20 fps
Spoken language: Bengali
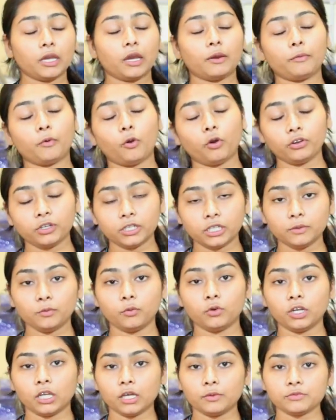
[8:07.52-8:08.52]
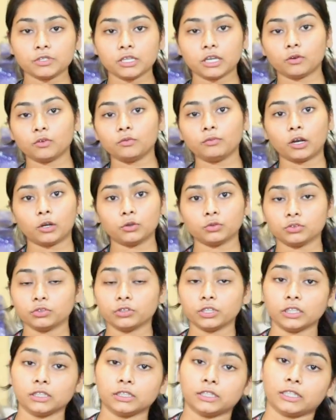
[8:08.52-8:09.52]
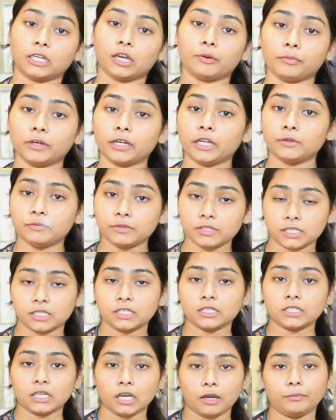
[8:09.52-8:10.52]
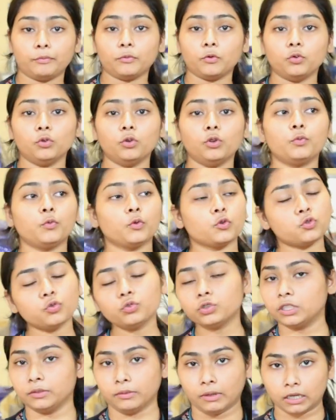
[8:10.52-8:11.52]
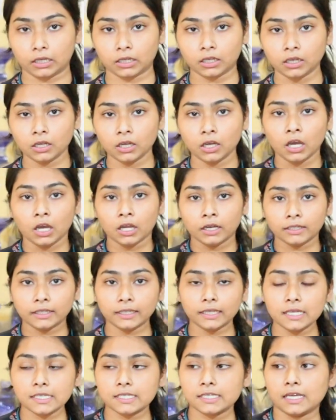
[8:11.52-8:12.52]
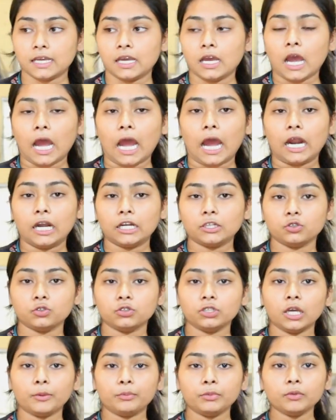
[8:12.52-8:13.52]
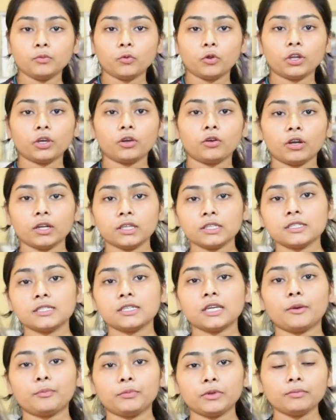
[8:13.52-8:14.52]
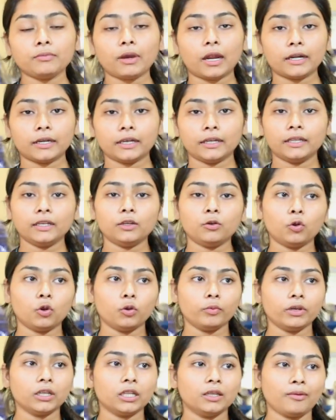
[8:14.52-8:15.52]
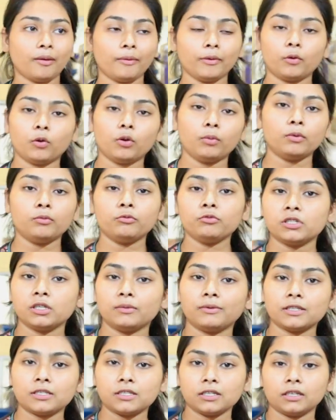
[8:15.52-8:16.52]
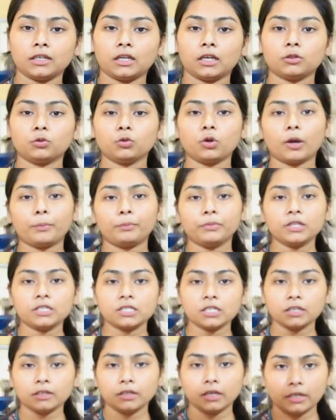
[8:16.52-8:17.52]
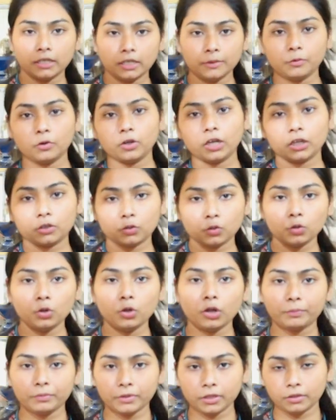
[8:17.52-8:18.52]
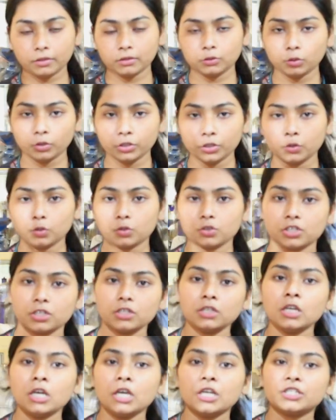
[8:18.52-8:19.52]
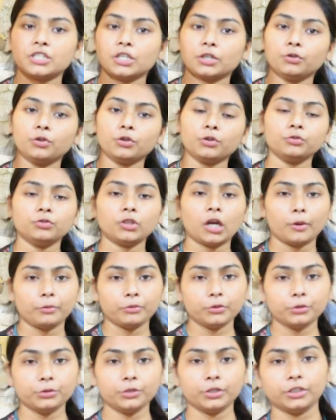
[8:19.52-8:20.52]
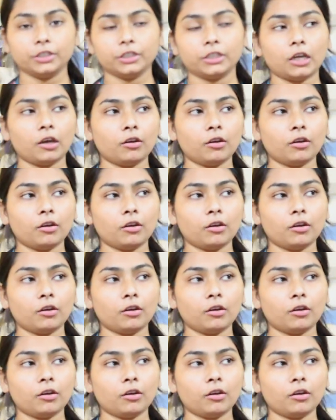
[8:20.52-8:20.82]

আমি অলরেডি বললাম যে এখন ভারতীয় রেল থেকে আপনার এই বিস্কিট কাপগুলোর প্রচুর ডিমান্ড ঠিক আছে আর যদি আপনি মনে করেন যে আপনি মার্কেটিং করবেন কিভাবে করবেন বুঝতে পারছেন না তো আপনি যে রেডি প্রোডাক্টগুলো আপনি তৈরি করছেন সেগুলো কিন্তু আমিও নিইনি